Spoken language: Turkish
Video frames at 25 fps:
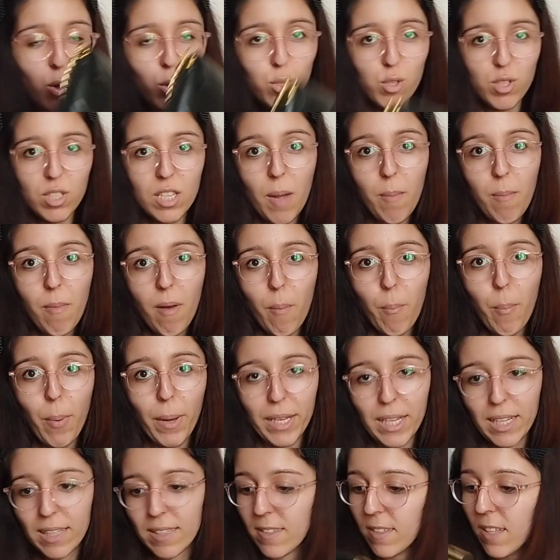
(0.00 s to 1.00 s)
O yüzden ben
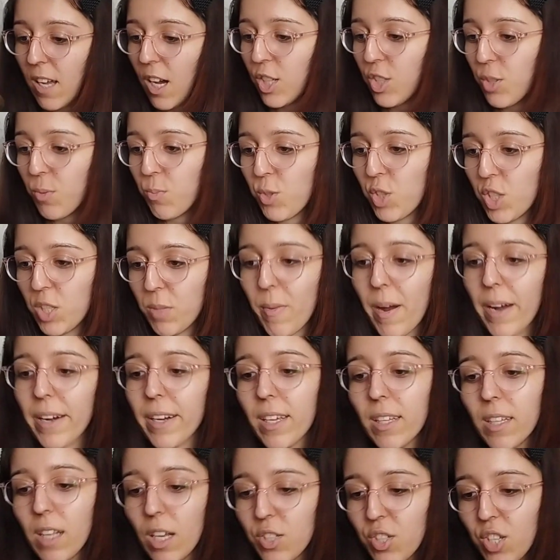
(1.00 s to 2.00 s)
paketini açmıştım
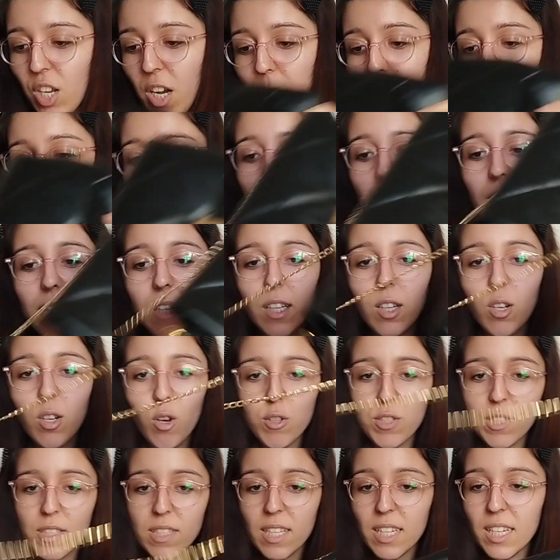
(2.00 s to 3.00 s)
arkadaşlar ama yine de
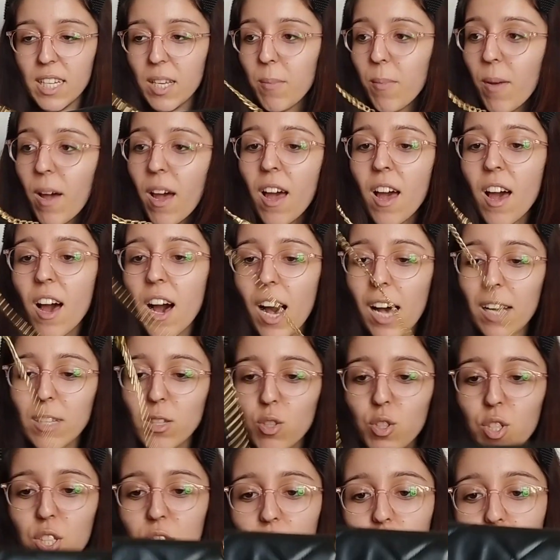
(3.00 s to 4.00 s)
göstereyim. Az
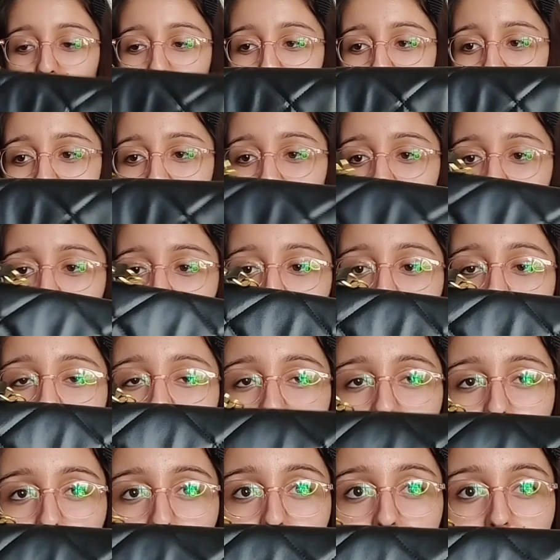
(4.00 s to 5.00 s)
önceki gösterdiğim
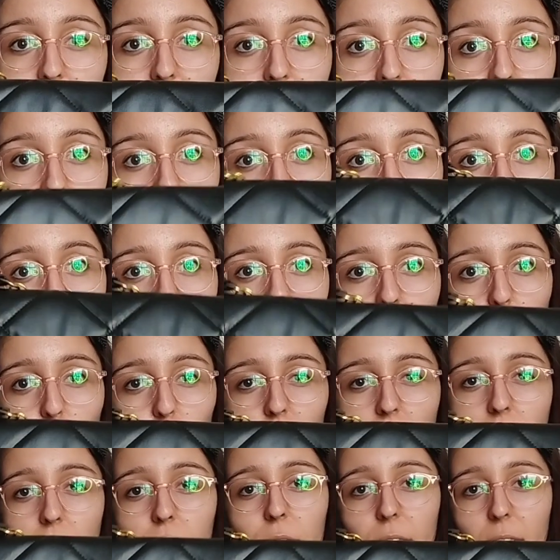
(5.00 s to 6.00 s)
krem renginin siyah
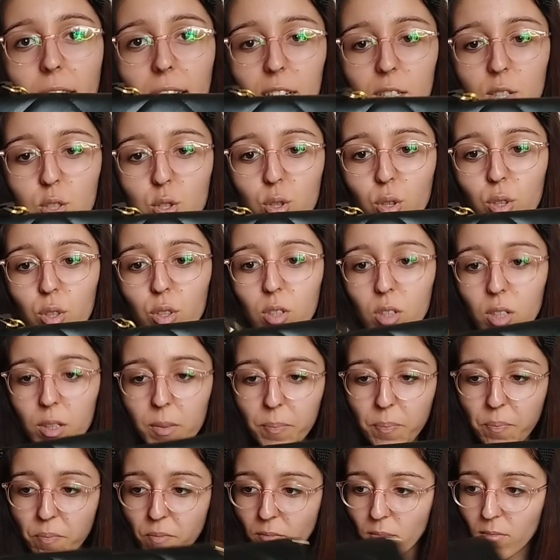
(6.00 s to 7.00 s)
olan
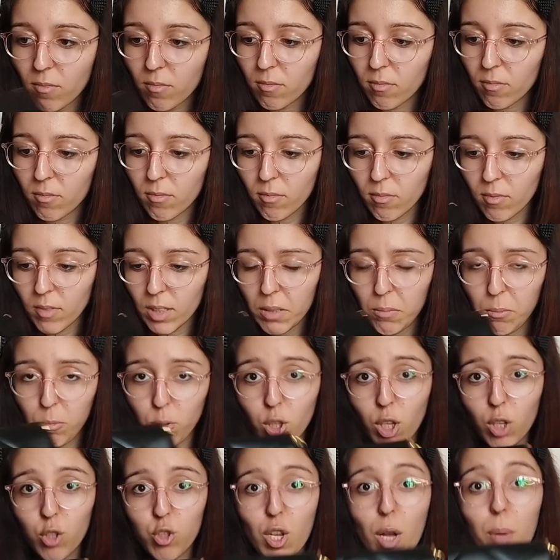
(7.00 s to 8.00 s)
versiyonu.
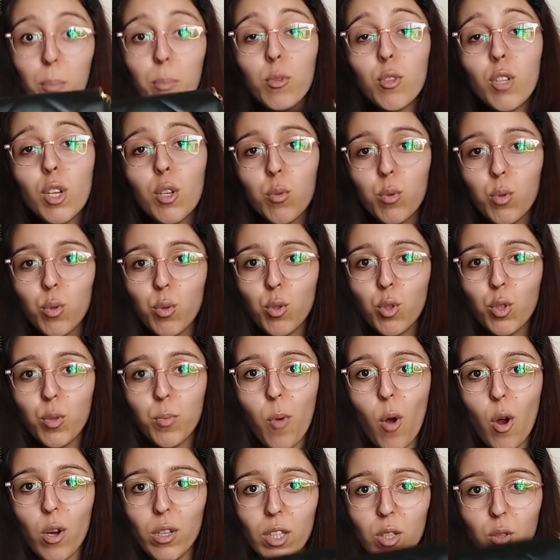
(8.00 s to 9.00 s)
Bu da güzel. Bunlar
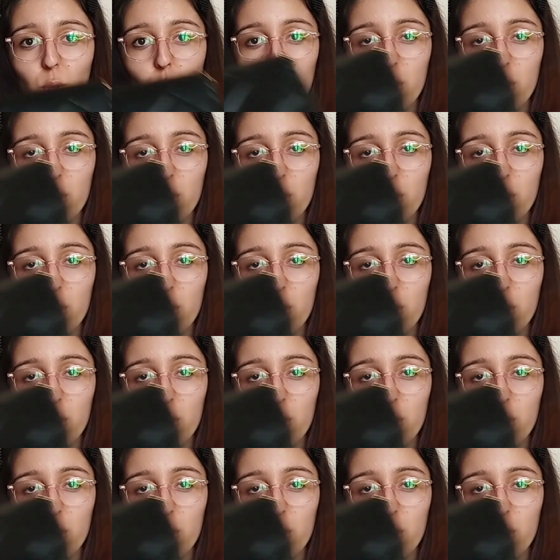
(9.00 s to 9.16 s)
uygundu bu arada.